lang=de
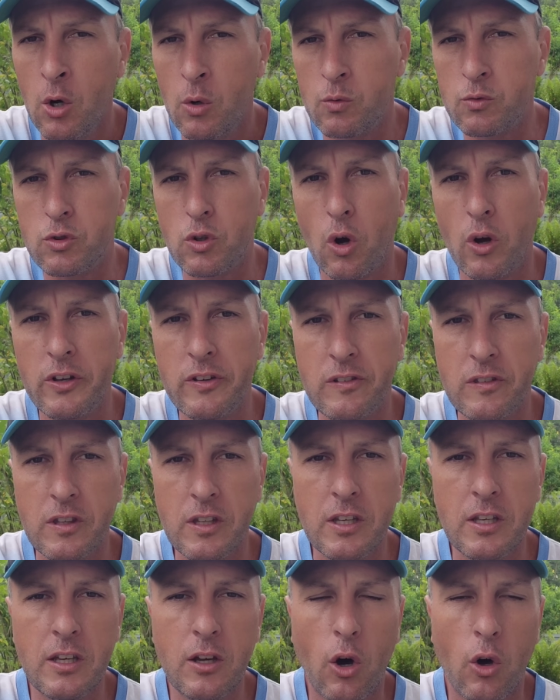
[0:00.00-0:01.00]
Und da ist
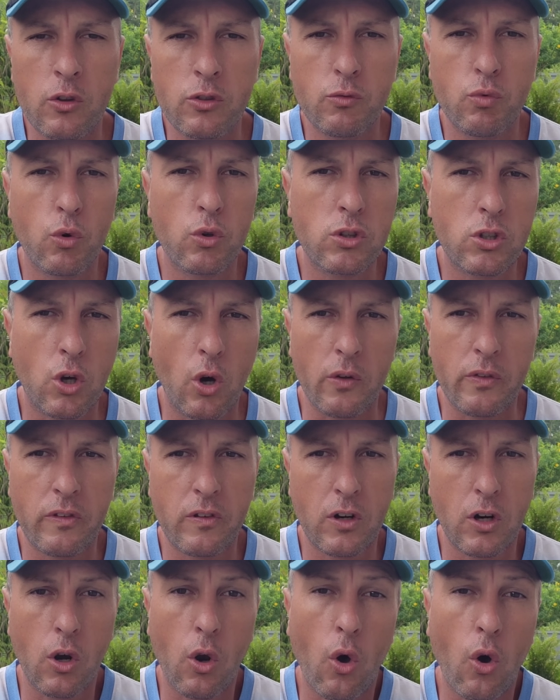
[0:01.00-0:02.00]
die Antwort
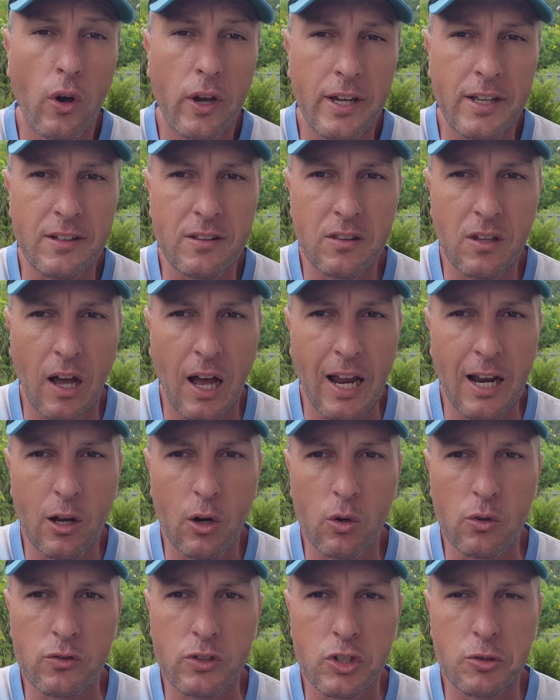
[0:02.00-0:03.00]
ganz klar in
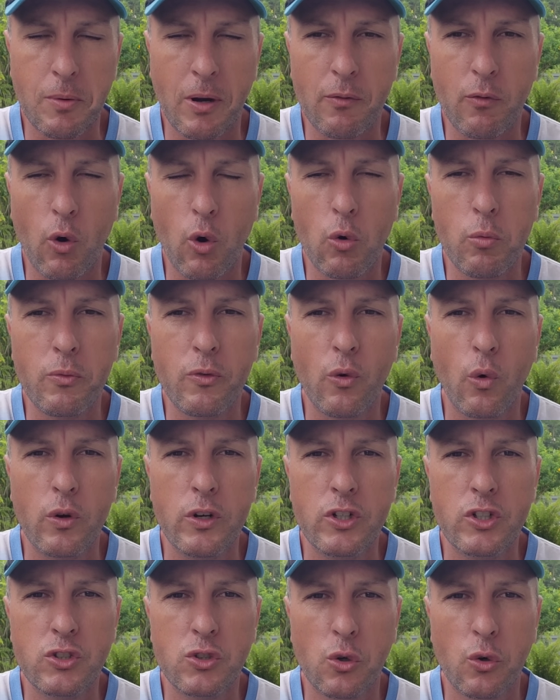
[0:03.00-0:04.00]
Thailand. Ich meine, warum soll
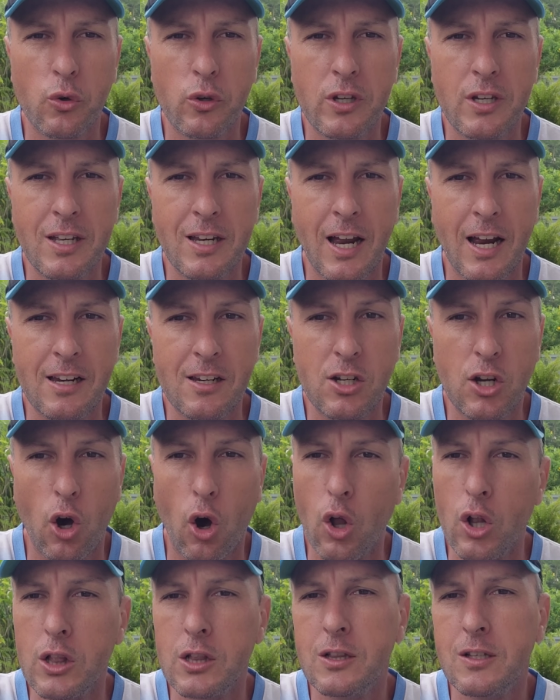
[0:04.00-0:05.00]
ich zurück in ein
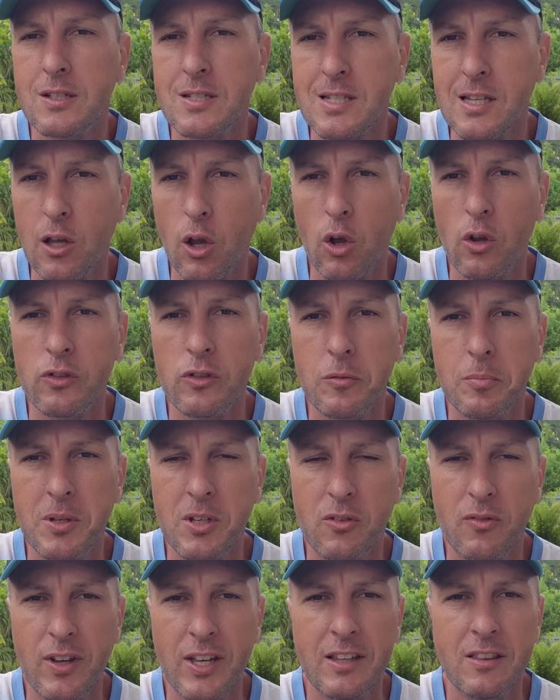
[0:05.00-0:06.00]
kaltes Land
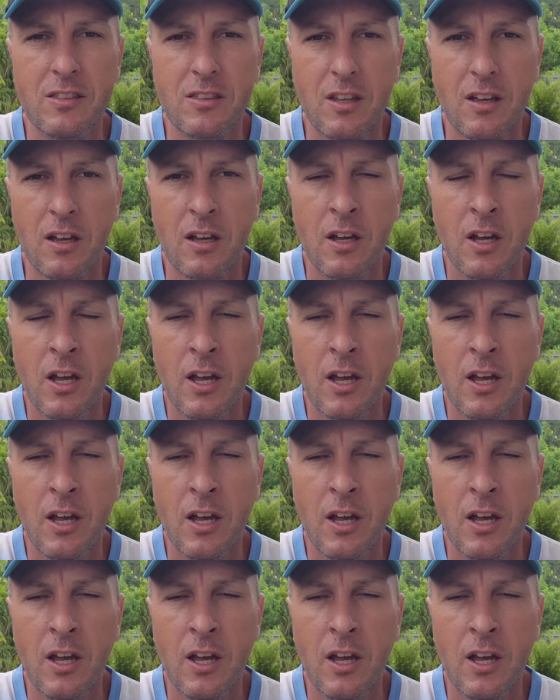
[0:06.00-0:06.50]
mit Winter